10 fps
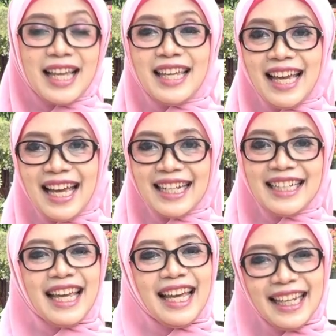Saya
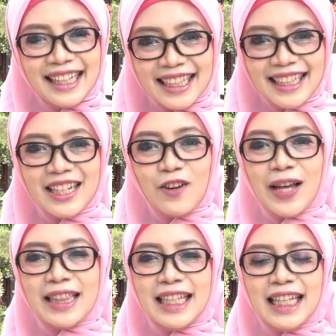Diah RT
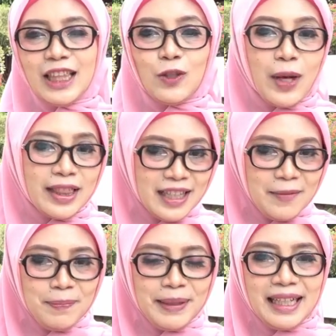Dawati, Ketua
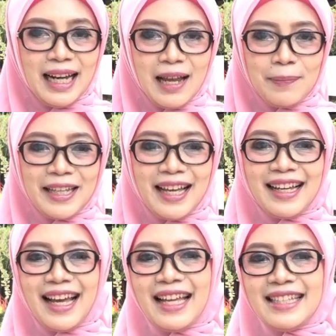Tim Penggerak
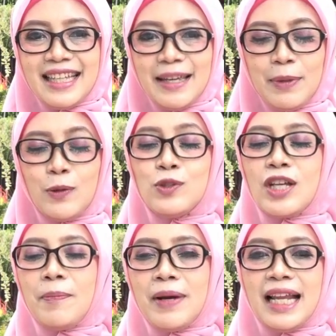PKK Aceh
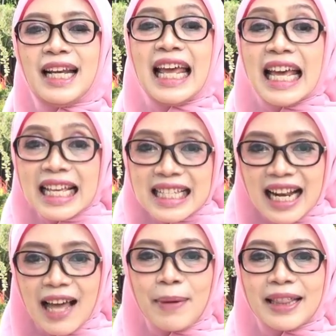mengucapkan
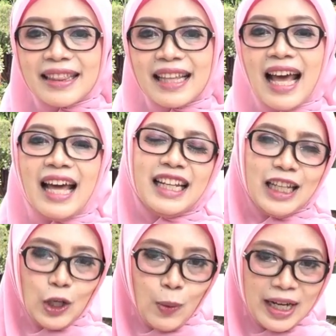selamat
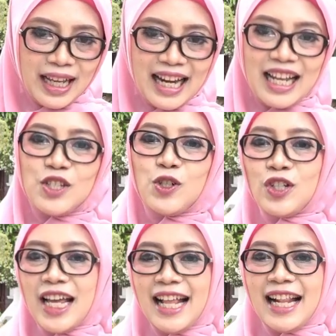Hari Keluarga
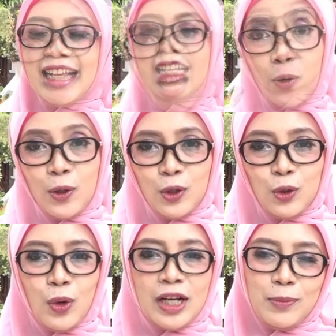Nasional
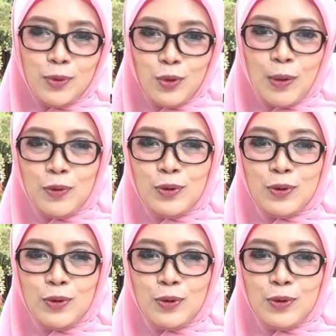tahun 2021.